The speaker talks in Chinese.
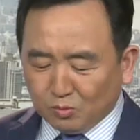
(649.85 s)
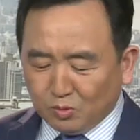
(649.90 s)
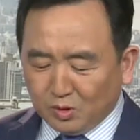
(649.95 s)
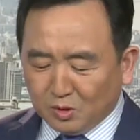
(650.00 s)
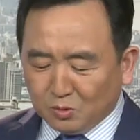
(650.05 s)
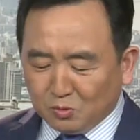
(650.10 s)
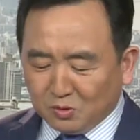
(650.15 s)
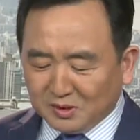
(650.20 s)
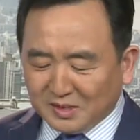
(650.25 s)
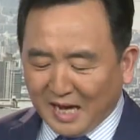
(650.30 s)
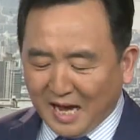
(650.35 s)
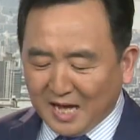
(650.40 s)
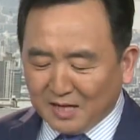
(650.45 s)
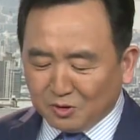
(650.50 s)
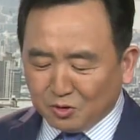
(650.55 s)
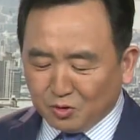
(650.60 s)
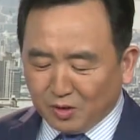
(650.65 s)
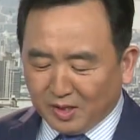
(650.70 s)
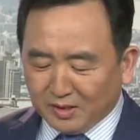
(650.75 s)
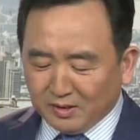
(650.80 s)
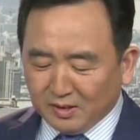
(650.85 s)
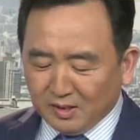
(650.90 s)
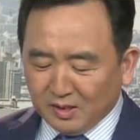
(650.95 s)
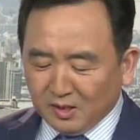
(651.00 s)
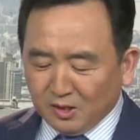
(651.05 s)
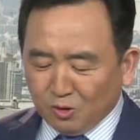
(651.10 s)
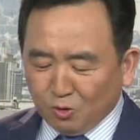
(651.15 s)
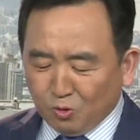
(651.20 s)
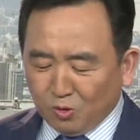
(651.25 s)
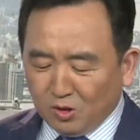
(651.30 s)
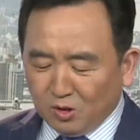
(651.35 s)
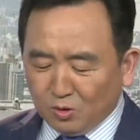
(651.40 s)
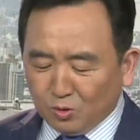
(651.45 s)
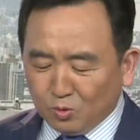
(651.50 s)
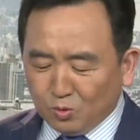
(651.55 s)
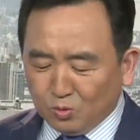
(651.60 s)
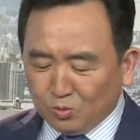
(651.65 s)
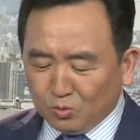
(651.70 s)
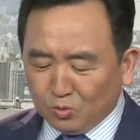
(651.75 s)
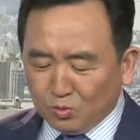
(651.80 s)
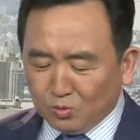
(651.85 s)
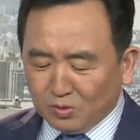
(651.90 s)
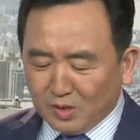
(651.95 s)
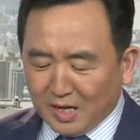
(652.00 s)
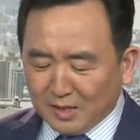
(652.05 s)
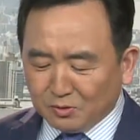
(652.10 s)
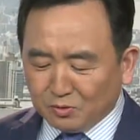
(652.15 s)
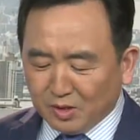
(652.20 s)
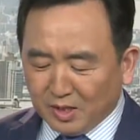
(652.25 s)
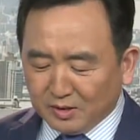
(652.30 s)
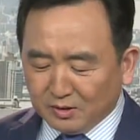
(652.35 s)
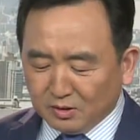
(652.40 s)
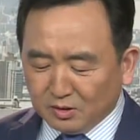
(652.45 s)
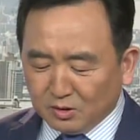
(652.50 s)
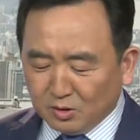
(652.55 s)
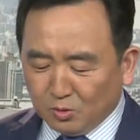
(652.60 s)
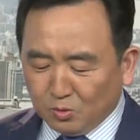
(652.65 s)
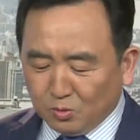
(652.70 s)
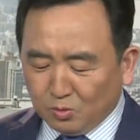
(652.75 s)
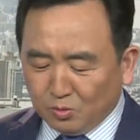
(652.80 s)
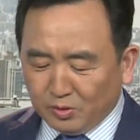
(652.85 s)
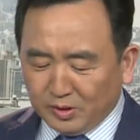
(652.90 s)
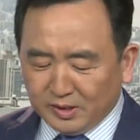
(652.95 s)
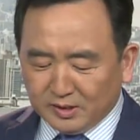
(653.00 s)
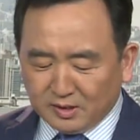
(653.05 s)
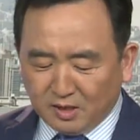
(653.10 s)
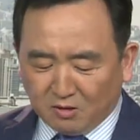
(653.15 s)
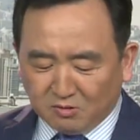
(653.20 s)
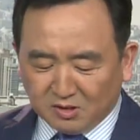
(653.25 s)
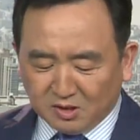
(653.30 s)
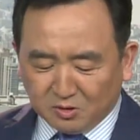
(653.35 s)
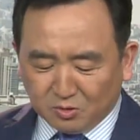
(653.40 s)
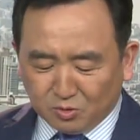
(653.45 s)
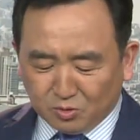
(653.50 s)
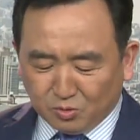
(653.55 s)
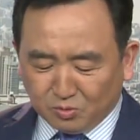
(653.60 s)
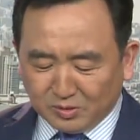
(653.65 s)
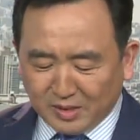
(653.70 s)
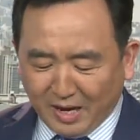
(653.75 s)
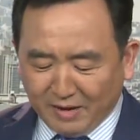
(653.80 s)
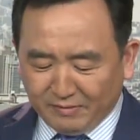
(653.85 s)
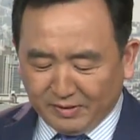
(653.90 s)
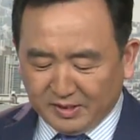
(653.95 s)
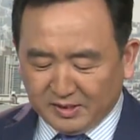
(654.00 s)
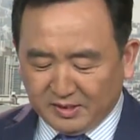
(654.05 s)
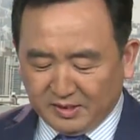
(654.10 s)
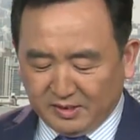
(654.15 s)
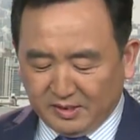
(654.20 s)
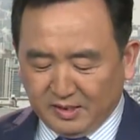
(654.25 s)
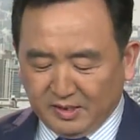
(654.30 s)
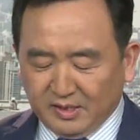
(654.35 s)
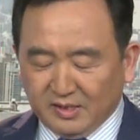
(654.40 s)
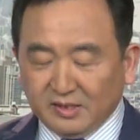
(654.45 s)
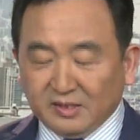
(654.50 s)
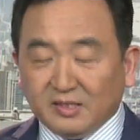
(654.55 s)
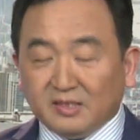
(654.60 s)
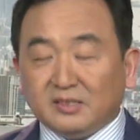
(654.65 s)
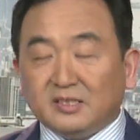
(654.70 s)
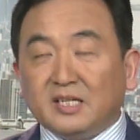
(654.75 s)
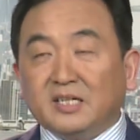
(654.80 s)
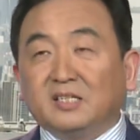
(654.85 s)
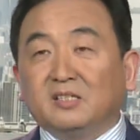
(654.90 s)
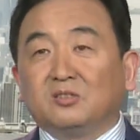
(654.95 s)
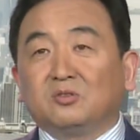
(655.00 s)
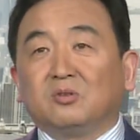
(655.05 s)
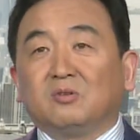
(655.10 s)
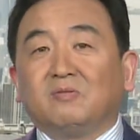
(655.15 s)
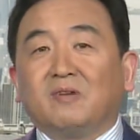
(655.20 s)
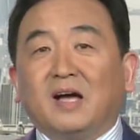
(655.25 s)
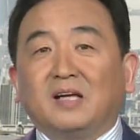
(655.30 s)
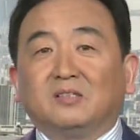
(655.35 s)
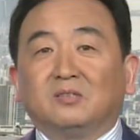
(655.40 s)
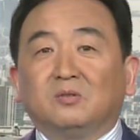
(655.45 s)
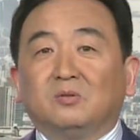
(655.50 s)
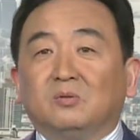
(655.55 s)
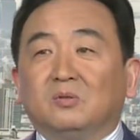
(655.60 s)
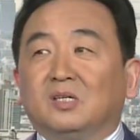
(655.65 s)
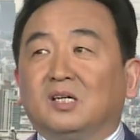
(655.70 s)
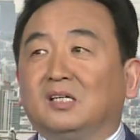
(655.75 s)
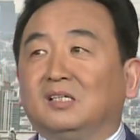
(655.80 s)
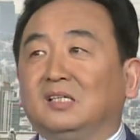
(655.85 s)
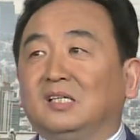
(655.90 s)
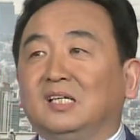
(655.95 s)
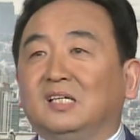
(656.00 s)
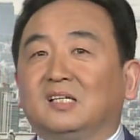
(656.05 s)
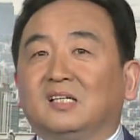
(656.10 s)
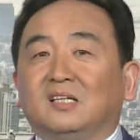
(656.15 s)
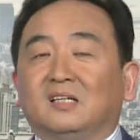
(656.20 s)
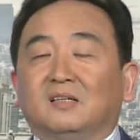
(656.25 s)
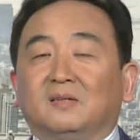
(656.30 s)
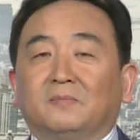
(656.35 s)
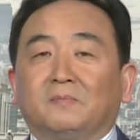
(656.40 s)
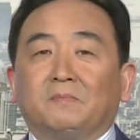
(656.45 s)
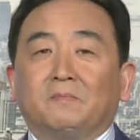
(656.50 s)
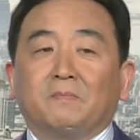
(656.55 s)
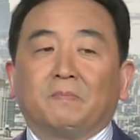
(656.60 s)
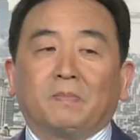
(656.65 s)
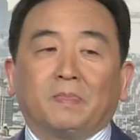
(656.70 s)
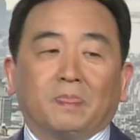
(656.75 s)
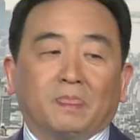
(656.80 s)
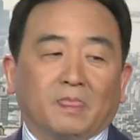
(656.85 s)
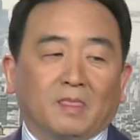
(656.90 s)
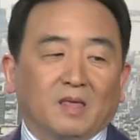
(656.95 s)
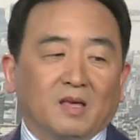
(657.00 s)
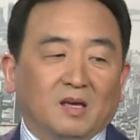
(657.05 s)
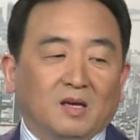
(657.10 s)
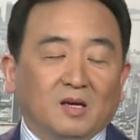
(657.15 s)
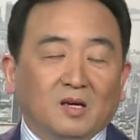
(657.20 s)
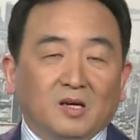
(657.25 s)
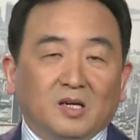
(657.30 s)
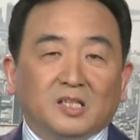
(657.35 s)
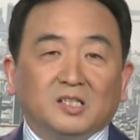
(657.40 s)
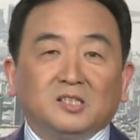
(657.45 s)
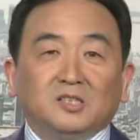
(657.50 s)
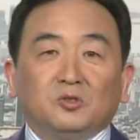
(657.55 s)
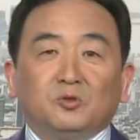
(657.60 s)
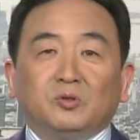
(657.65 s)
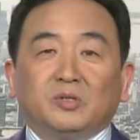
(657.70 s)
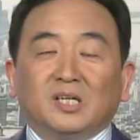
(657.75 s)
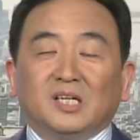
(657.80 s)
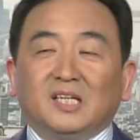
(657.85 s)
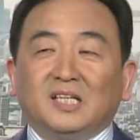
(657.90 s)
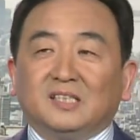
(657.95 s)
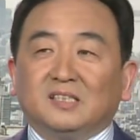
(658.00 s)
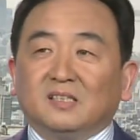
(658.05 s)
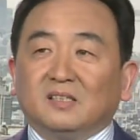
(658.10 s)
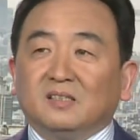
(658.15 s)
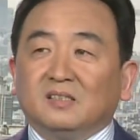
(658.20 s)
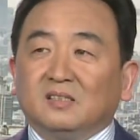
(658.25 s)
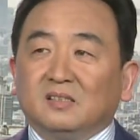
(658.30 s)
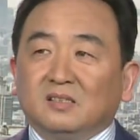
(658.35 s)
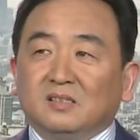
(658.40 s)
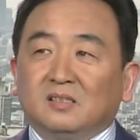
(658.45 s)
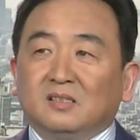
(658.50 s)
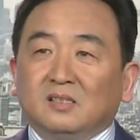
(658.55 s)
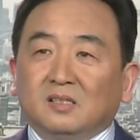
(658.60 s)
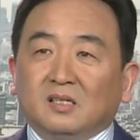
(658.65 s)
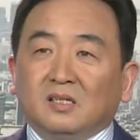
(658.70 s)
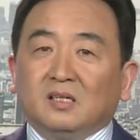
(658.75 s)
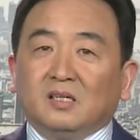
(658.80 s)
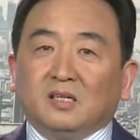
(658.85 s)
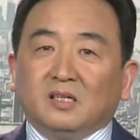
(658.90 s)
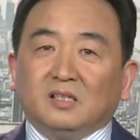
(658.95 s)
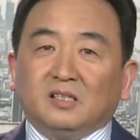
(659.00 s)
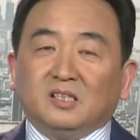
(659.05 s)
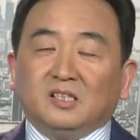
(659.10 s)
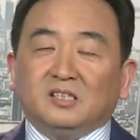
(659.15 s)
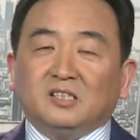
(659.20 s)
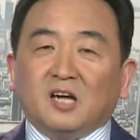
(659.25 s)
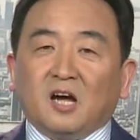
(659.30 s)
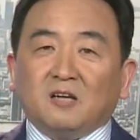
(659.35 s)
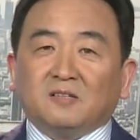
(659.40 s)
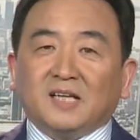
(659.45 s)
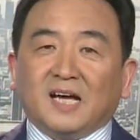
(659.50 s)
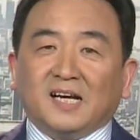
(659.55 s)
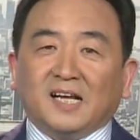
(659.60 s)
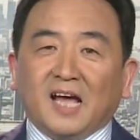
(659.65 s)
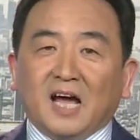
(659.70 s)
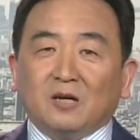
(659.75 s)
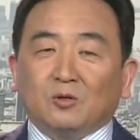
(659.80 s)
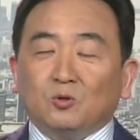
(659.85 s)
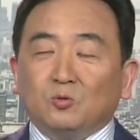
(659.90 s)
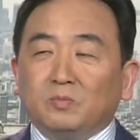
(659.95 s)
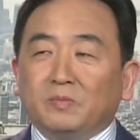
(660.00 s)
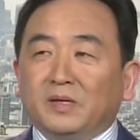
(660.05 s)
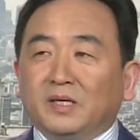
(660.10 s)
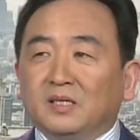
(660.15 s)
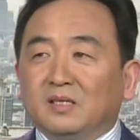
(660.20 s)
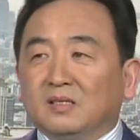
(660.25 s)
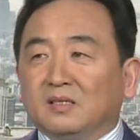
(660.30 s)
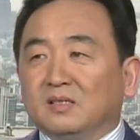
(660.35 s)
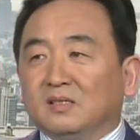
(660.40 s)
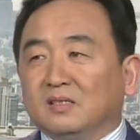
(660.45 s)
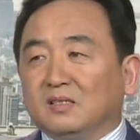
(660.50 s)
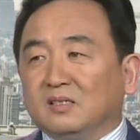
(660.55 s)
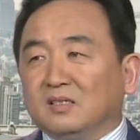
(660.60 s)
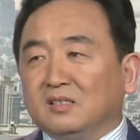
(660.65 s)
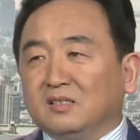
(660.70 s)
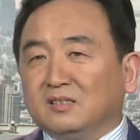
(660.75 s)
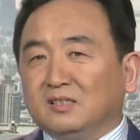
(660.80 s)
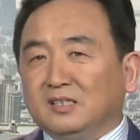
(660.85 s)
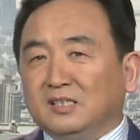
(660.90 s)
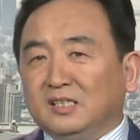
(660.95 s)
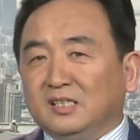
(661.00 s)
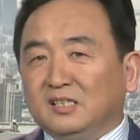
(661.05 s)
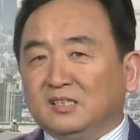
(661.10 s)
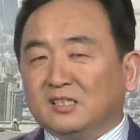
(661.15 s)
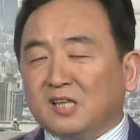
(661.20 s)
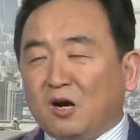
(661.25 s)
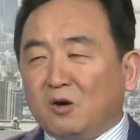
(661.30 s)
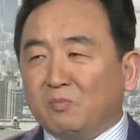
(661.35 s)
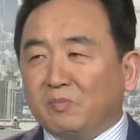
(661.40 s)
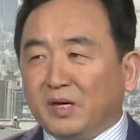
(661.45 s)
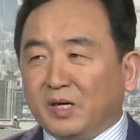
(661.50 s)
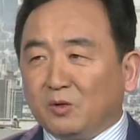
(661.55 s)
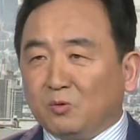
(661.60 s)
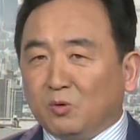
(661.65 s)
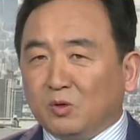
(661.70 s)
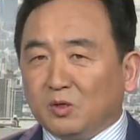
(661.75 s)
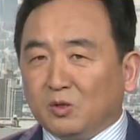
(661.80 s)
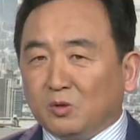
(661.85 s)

对国家安全或公共安全都会造成重大威胁。那这个说法就很厉害了。给你举个例子，你是澳大利亚公民，你到美国